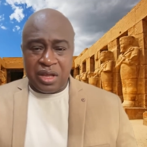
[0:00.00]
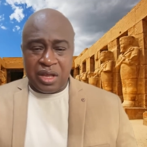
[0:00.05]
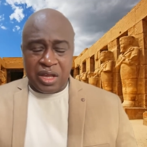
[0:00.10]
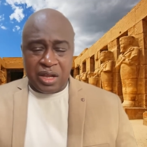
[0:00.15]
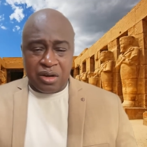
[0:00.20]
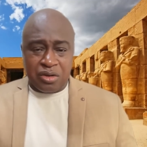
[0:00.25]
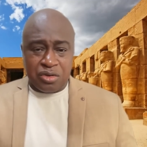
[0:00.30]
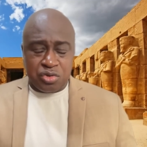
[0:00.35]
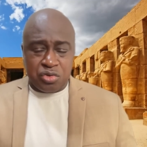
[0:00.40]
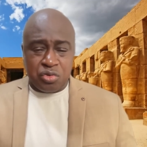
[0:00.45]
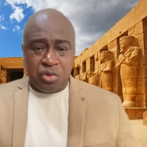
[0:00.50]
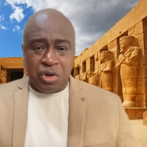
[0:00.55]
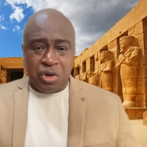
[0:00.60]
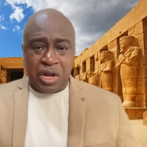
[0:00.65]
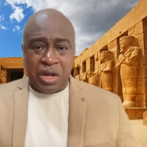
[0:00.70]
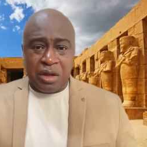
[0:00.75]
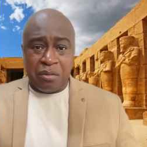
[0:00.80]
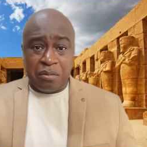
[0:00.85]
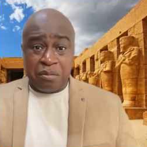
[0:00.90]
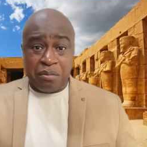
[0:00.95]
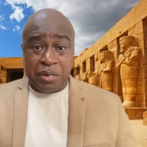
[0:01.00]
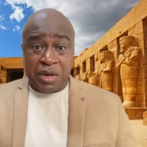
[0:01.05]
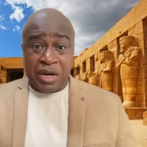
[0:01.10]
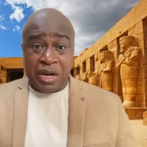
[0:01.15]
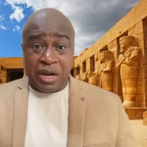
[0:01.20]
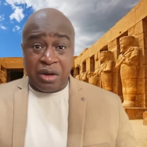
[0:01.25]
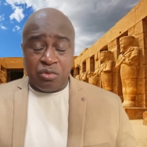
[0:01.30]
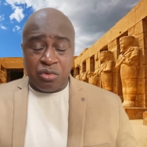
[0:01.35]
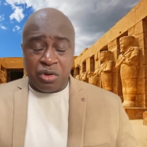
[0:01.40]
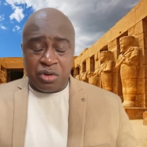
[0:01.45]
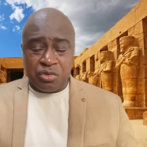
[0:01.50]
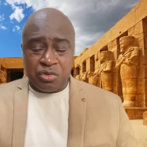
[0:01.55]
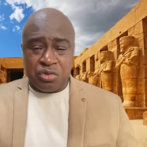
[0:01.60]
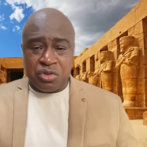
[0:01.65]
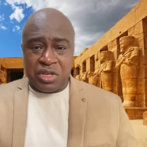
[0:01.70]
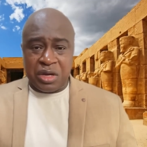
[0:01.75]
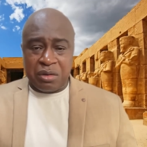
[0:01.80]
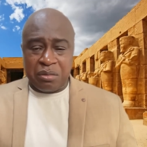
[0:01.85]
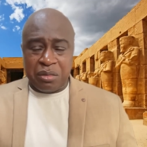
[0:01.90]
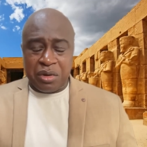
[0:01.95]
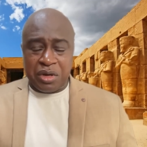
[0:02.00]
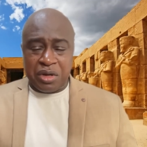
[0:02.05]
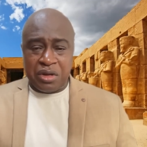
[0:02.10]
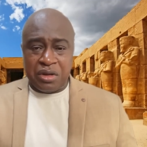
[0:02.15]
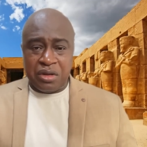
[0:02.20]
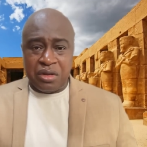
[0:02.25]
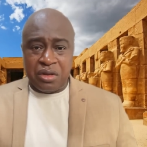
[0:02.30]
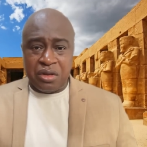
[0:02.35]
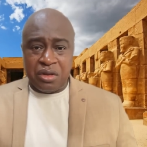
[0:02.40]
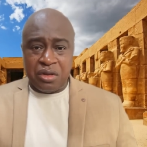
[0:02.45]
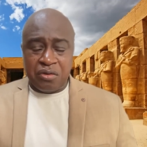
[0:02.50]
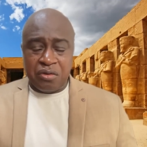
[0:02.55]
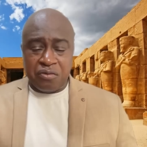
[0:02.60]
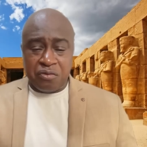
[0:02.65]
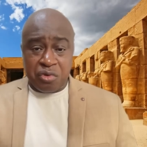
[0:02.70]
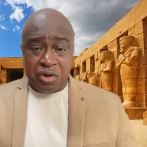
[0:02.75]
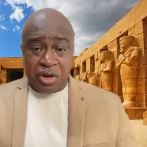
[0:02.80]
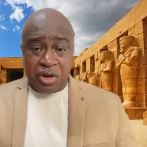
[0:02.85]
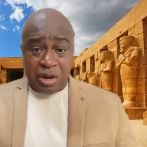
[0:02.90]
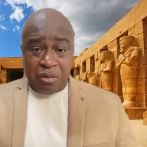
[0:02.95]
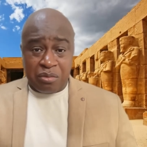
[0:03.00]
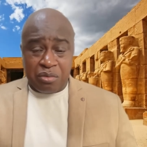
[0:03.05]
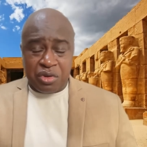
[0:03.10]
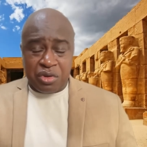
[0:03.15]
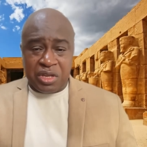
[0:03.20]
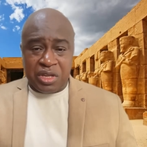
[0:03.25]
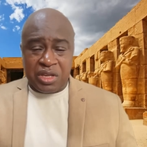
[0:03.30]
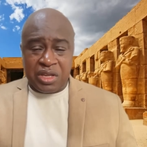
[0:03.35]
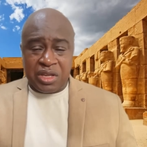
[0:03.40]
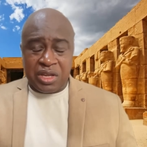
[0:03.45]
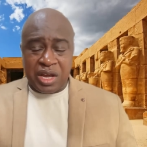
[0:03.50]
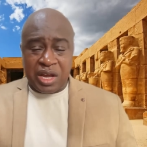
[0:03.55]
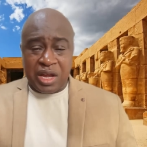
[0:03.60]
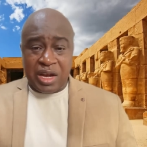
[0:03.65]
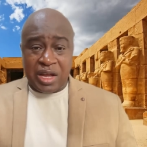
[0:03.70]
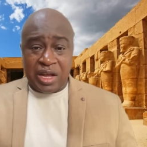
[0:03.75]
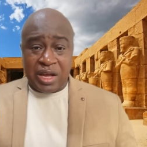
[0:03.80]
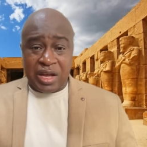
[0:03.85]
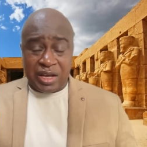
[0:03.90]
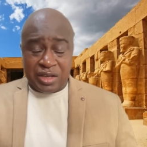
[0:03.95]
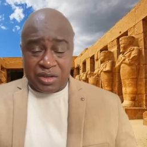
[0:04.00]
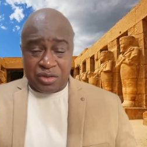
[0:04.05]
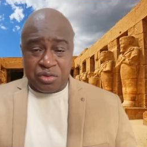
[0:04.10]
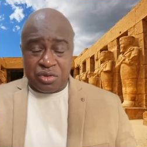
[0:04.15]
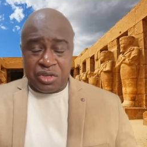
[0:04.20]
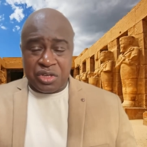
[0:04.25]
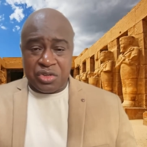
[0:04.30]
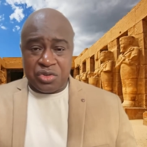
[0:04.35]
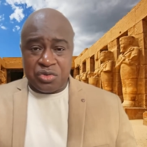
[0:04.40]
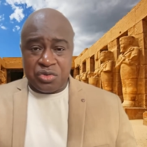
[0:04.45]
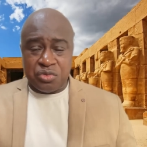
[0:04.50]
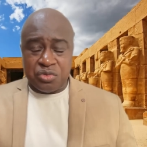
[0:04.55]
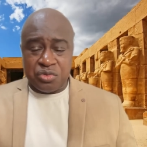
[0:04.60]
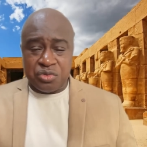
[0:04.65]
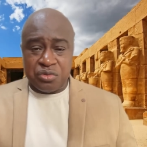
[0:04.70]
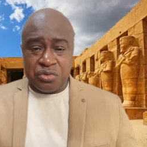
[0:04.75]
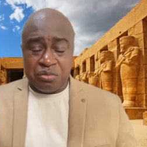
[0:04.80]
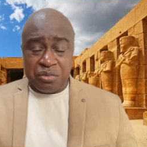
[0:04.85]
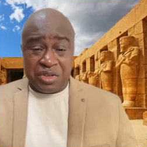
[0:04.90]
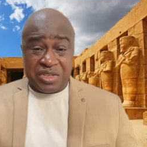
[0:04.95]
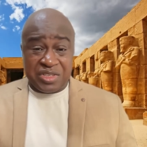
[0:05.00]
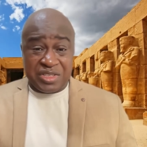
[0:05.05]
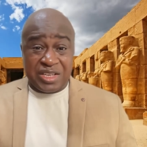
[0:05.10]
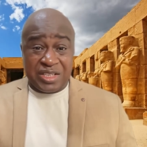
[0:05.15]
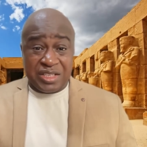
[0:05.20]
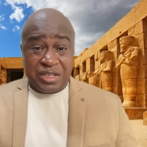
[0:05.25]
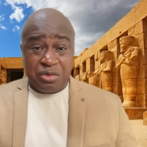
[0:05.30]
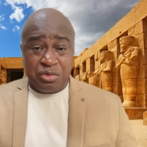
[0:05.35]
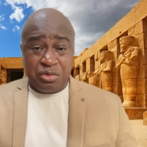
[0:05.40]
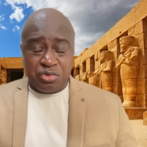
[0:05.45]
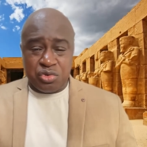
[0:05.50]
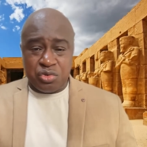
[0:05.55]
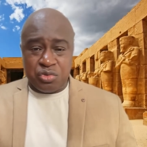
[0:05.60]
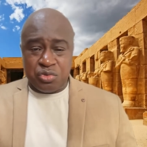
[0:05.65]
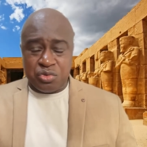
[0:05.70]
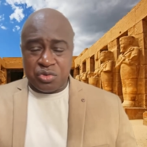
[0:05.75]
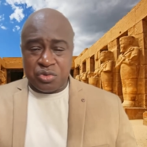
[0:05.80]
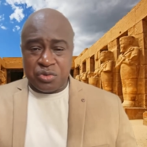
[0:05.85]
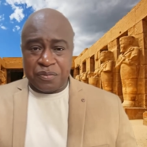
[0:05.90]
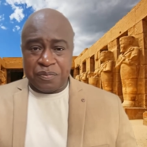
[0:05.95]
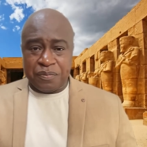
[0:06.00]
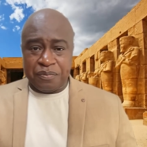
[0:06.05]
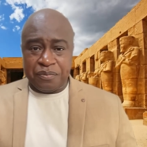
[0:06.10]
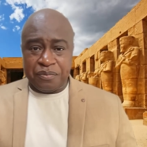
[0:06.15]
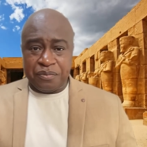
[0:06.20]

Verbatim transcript: Elle saura, par la loi du karma, vous ramener à la raison des choses. Mais sachez une chose,